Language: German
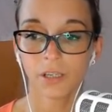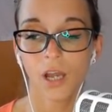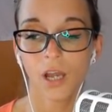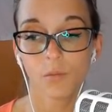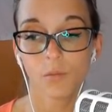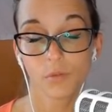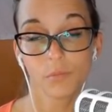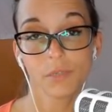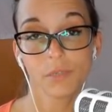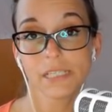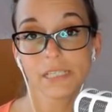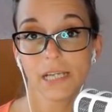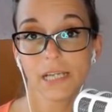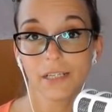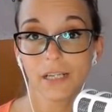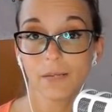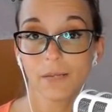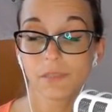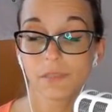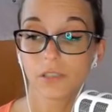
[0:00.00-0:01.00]

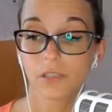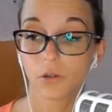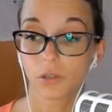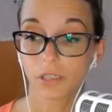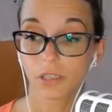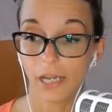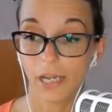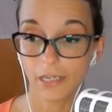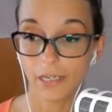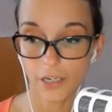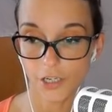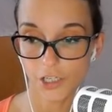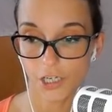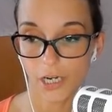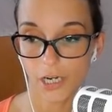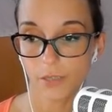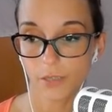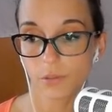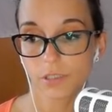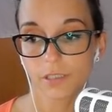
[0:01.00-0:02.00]
Momentan haben sie noch kein
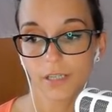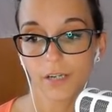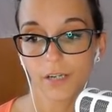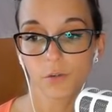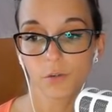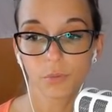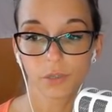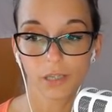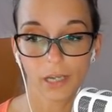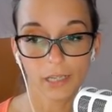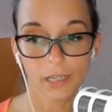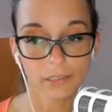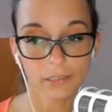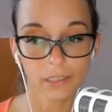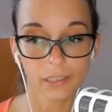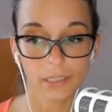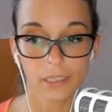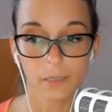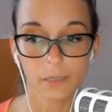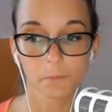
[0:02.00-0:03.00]
Erscheinungsdatum bekannt
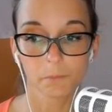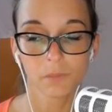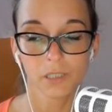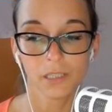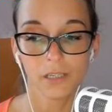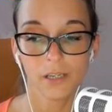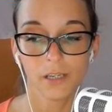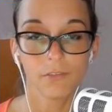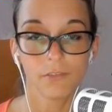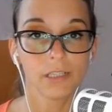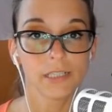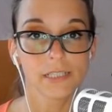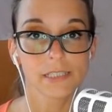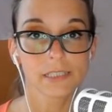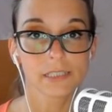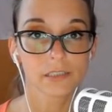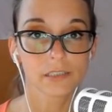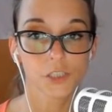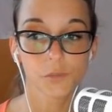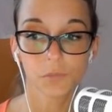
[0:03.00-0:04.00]
gegeben, weil
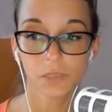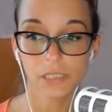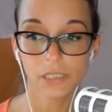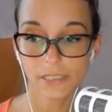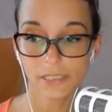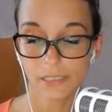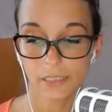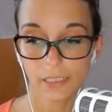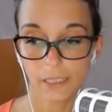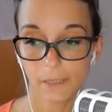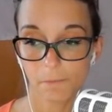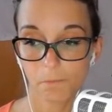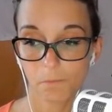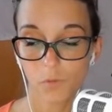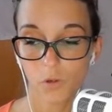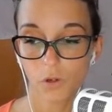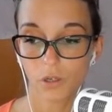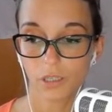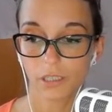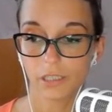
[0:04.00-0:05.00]
das Spiel sich
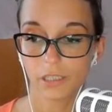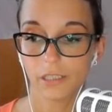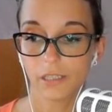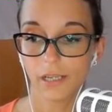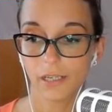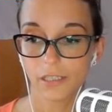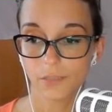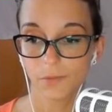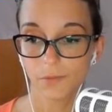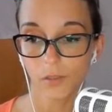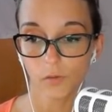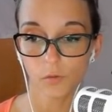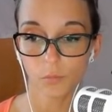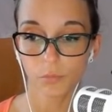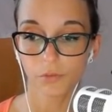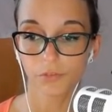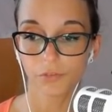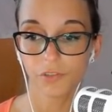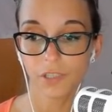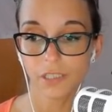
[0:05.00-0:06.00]
eben noch in Entwicklung
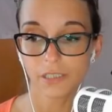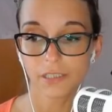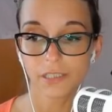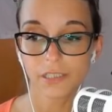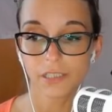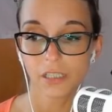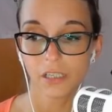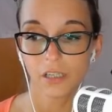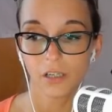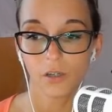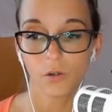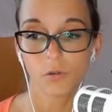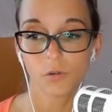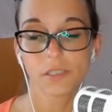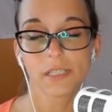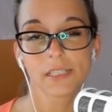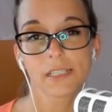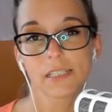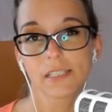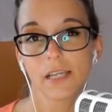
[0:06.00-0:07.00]
befindet
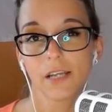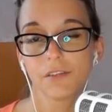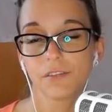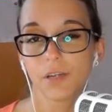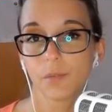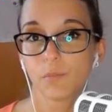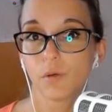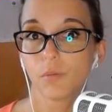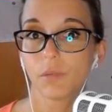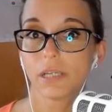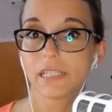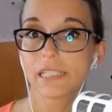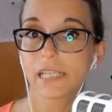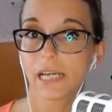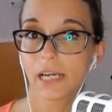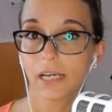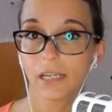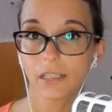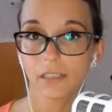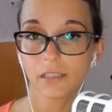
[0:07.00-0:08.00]
und dass es einfach
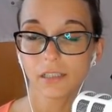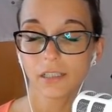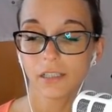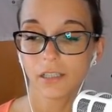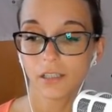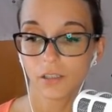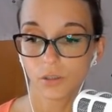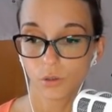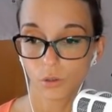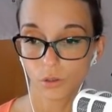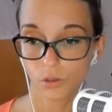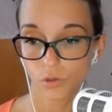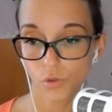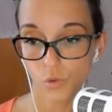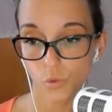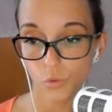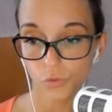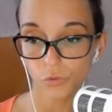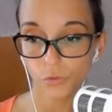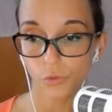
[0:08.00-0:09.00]
momentan noch
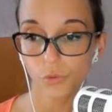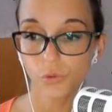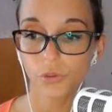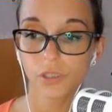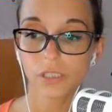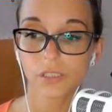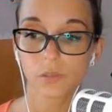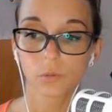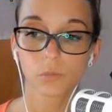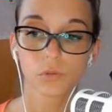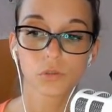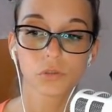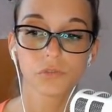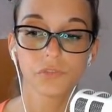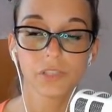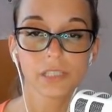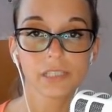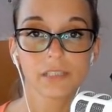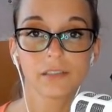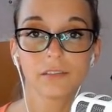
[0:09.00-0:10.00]
zu früh ist, um zu
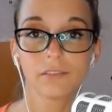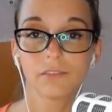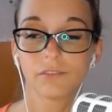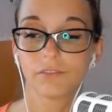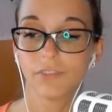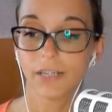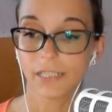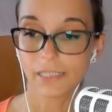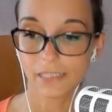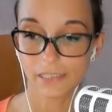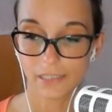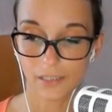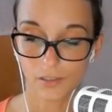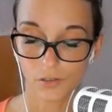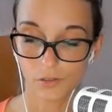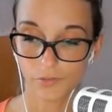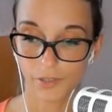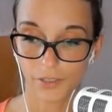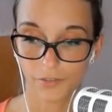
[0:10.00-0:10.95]
wissen, wann es denn soweit